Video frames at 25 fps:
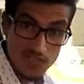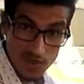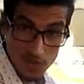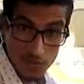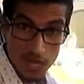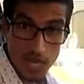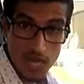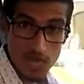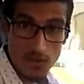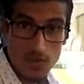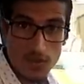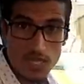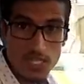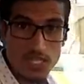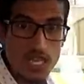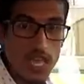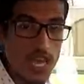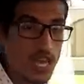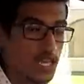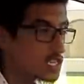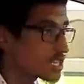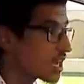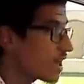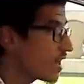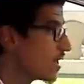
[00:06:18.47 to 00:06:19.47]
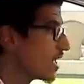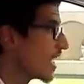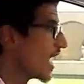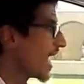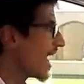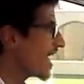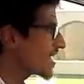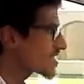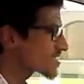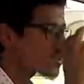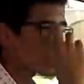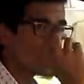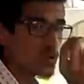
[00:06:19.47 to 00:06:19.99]
في البحر ولا شي حاجه
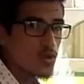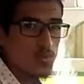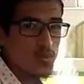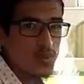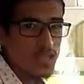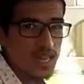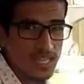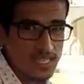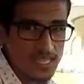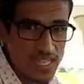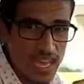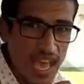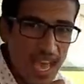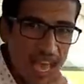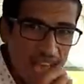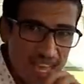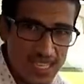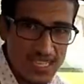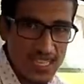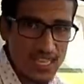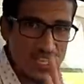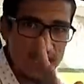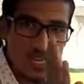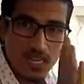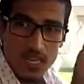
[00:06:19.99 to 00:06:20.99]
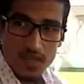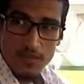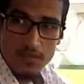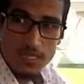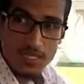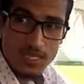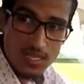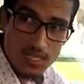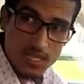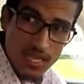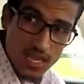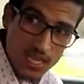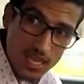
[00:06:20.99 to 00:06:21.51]
هذا المهم بلاتي قاديه لك نعم
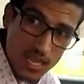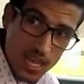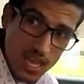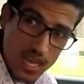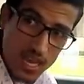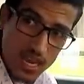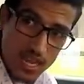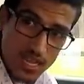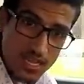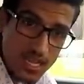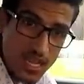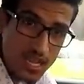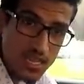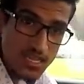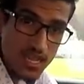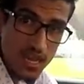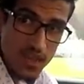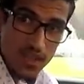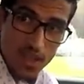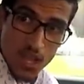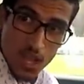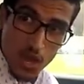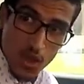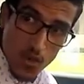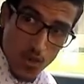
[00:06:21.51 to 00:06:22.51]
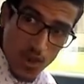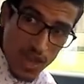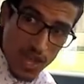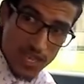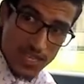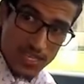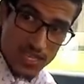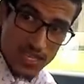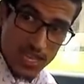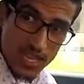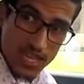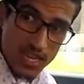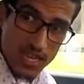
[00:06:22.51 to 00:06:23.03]
سيدي هذا الغرض هذا
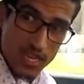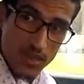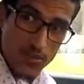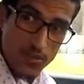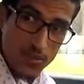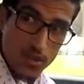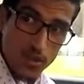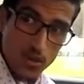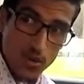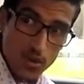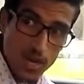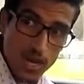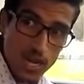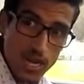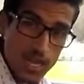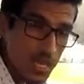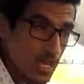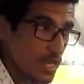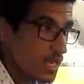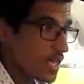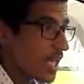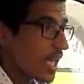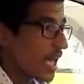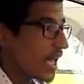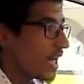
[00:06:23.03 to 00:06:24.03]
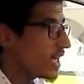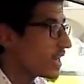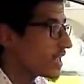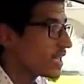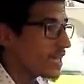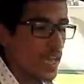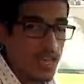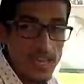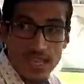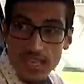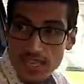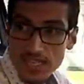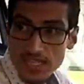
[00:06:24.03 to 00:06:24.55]
وقاديه لك بكل
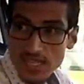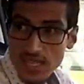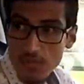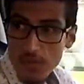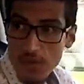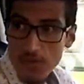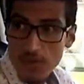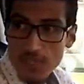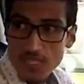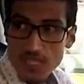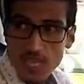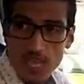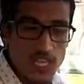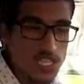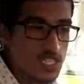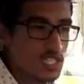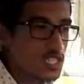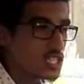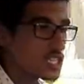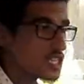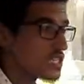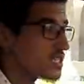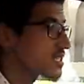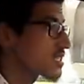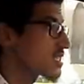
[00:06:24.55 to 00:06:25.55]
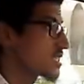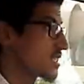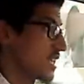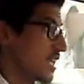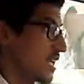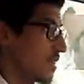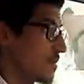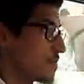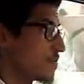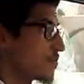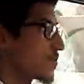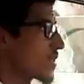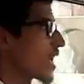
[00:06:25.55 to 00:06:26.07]
اريحيه زعما ما تهزش سيدي
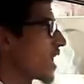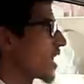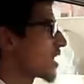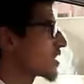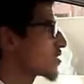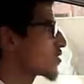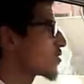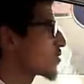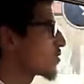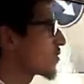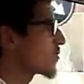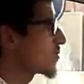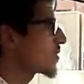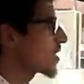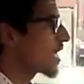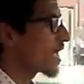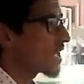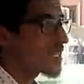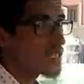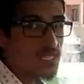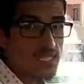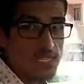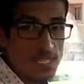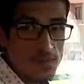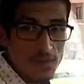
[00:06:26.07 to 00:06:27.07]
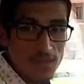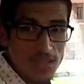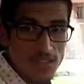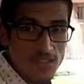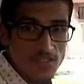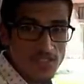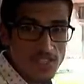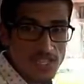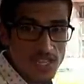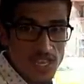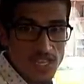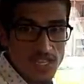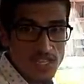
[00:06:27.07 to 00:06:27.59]
الهم هاد الطوموبيله هادي دابا انا
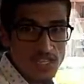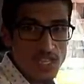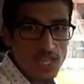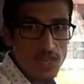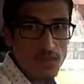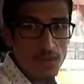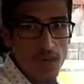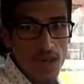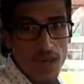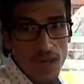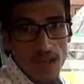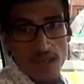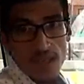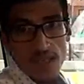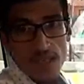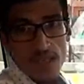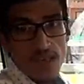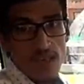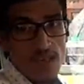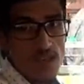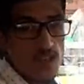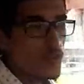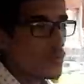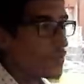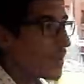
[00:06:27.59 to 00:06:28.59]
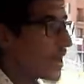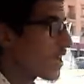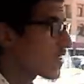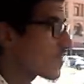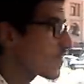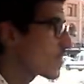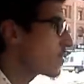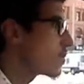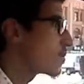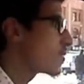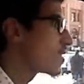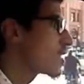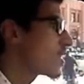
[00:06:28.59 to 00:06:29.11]
فاش كنجربها راكم
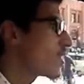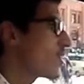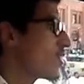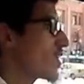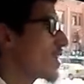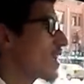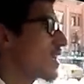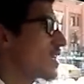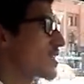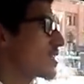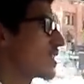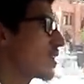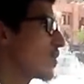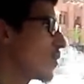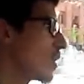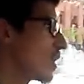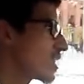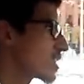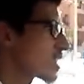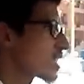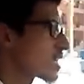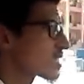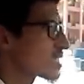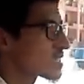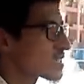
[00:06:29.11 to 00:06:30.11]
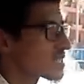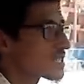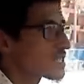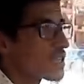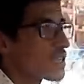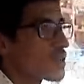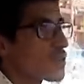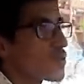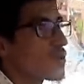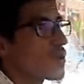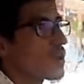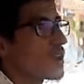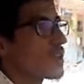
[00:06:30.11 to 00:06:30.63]
عارفين بان حنا عندنا واحد لا
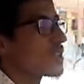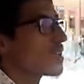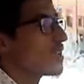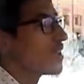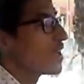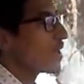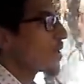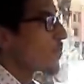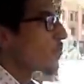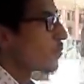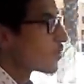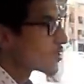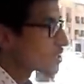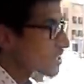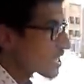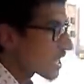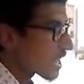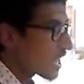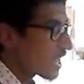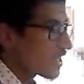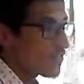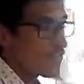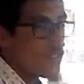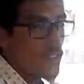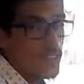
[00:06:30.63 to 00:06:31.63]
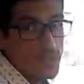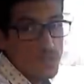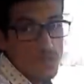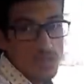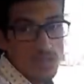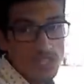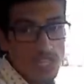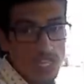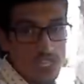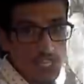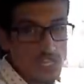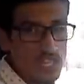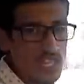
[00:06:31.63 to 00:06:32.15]
داسيا لوغان موديل
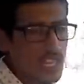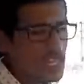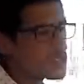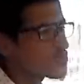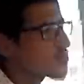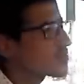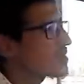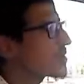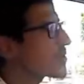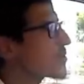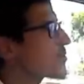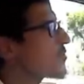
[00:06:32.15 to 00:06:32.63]
2011 طلعت وانا